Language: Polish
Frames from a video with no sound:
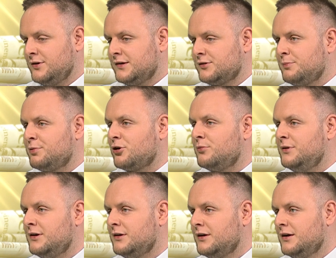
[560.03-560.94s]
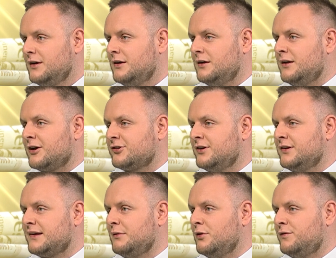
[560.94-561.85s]
Jest to promil naszej
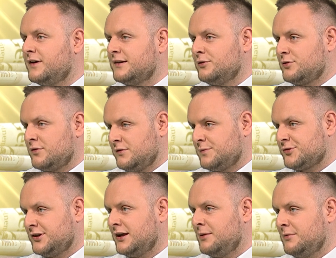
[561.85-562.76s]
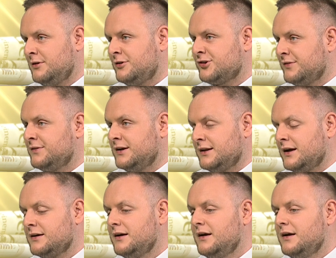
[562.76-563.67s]
całej oferty, którą sprzedajemy drzewnej,
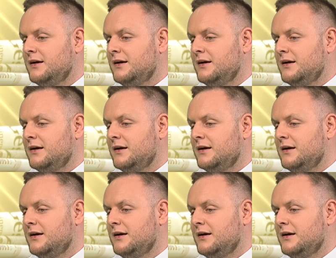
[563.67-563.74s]
tak?